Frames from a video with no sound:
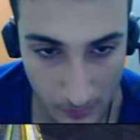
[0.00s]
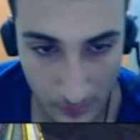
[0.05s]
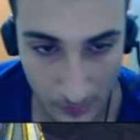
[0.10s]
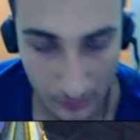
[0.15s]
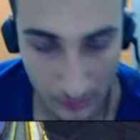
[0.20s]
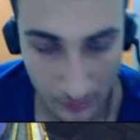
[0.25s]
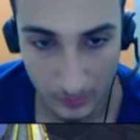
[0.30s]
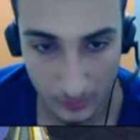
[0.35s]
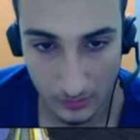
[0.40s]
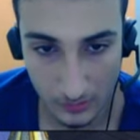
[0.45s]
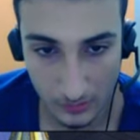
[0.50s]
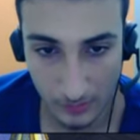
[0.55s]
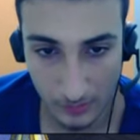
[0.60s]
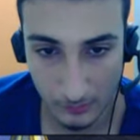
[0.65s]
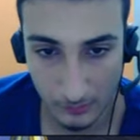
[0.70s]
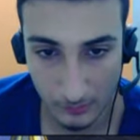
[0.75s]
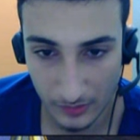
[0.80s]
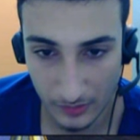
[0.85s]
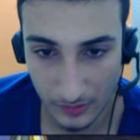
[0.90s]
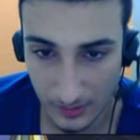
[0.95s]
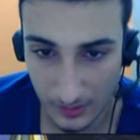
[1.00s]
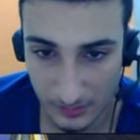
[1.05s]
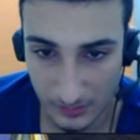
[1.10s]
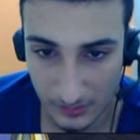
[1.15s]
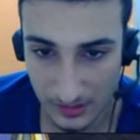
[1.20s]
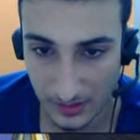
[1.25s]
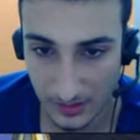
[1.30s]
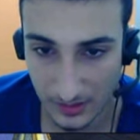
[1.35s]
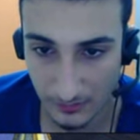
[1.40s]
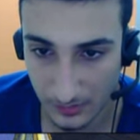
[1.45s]
Ee, tabii bunlar
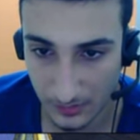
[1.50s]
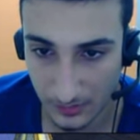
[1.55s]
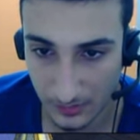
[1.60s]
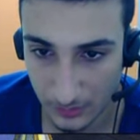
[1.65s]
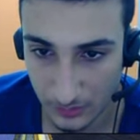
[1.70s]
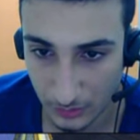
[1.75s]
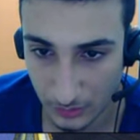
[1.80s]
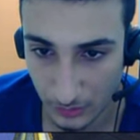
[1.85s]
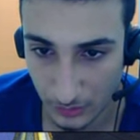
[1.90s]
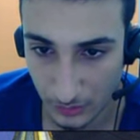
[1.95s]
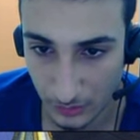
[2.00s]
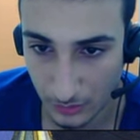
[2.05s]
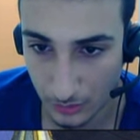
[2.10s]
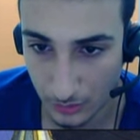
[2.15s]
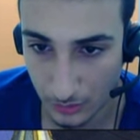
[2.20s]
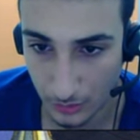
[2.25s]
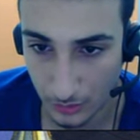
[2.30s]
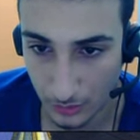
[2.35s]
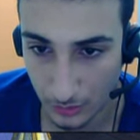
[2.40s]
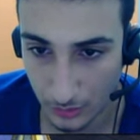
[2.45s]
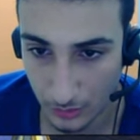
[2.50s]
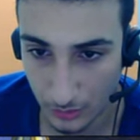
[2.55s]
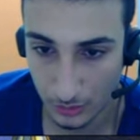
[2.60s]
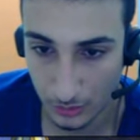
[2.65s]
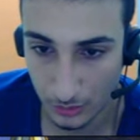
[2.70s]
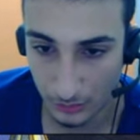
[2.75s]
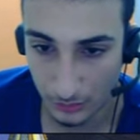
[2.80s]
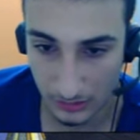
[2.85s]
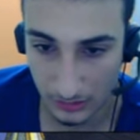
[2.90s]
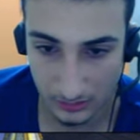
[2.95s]
bizde de var. Şu yok, şu
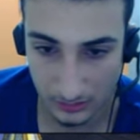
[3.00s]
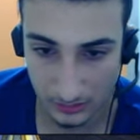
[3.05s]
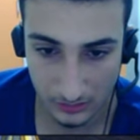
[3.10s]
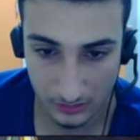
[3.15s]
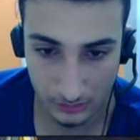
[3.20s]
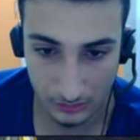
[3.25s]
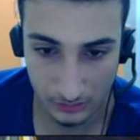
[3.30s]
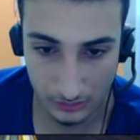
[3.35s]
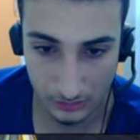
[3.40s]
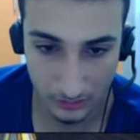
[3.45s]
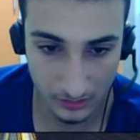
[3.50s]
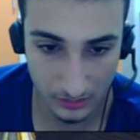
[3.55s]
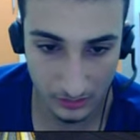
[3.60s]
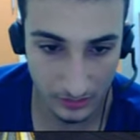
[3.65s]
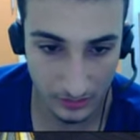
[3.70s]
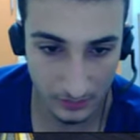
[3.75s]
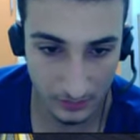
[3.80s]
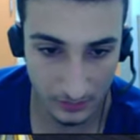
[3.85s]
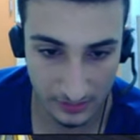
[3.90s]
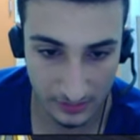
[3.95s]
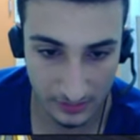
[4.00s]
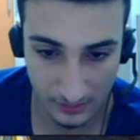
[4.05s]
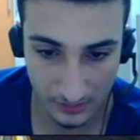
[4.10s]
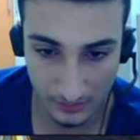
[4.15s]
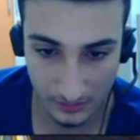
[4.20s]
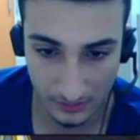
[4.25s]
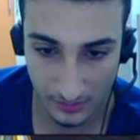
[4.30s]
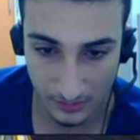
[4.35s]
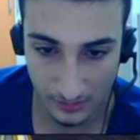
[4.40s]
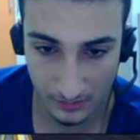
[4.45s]
şu var. Şunlar var
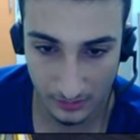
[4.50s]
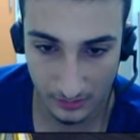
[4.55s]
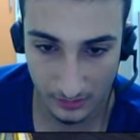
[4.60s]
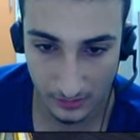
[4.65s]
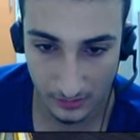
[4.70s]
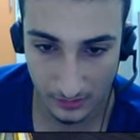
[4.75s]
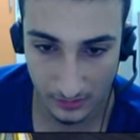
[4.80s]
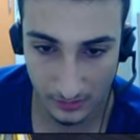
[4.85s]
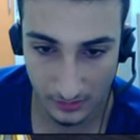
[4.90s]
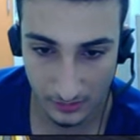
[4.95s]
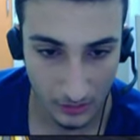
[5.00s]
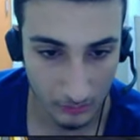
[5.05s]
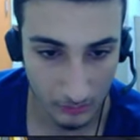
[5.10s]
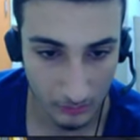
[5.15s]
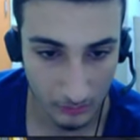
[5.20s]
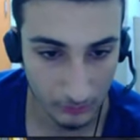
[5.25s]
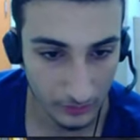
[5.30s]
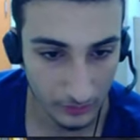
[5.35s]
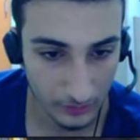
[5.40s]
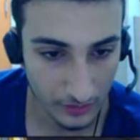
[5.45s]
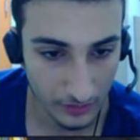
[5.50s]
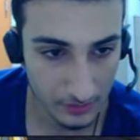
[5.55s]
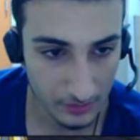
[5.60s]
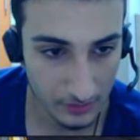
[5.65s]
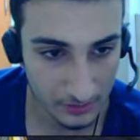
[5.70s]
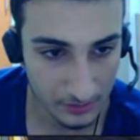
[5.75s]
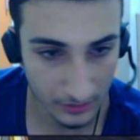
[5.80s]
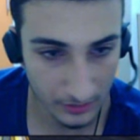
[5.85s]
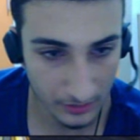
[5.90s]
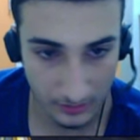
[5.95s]
tabii ki de. Bunların
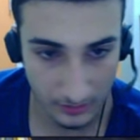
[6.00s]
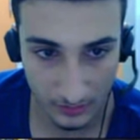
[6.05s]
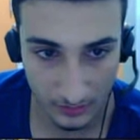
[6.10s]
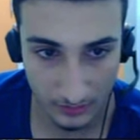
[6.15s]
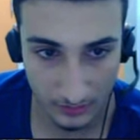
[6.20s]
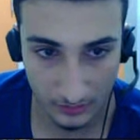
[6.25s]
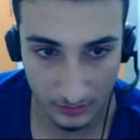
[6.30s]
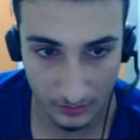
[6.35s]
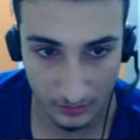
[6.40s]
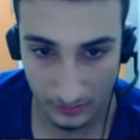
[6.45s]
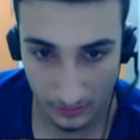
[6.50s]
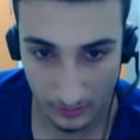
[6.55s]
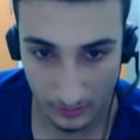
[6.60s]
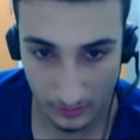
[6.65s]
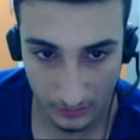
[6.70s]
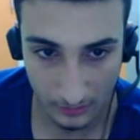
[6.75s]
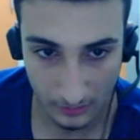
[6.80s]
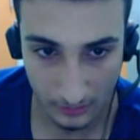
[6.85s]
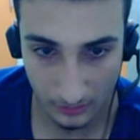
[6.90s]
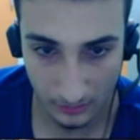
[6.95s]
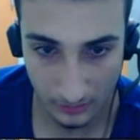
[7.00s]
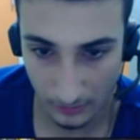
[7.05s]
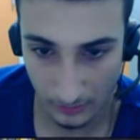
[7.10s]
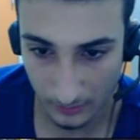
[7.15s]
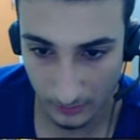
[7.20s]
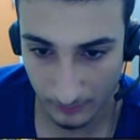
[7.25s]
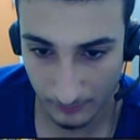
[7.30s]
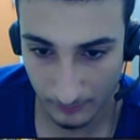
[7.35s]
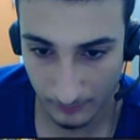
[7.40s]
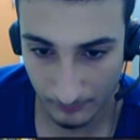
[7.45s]
hepsi aynı lan.
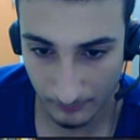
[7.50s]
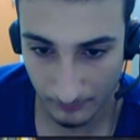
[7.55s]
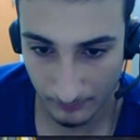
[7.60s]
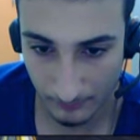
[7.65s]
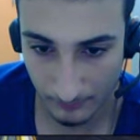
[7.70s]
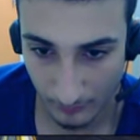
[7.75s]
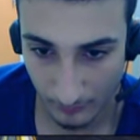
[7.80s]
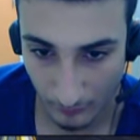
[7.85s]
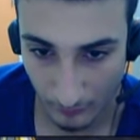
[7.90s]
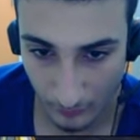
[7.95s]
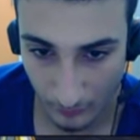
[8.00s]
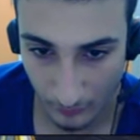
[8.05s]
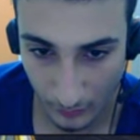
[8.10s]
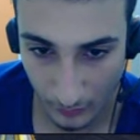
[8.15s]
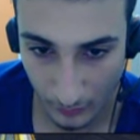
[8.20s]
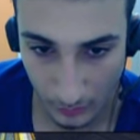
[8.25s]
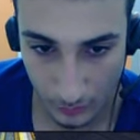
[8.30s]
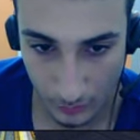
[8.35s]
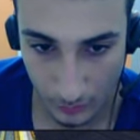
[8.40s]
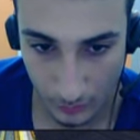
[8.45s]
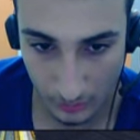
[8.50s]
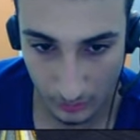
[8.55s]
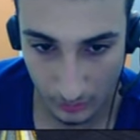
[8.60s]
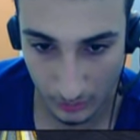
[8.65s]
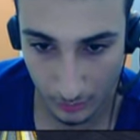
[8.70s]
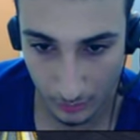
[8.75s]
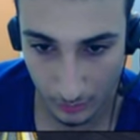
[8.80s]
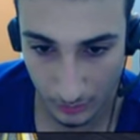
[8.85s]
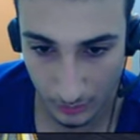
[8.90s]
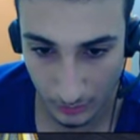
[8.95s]
Allah'ım. Yok şunlar
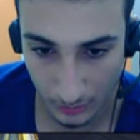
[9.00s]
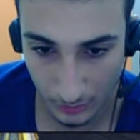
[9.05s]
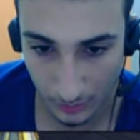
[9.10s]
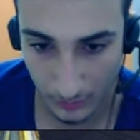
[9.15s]
3.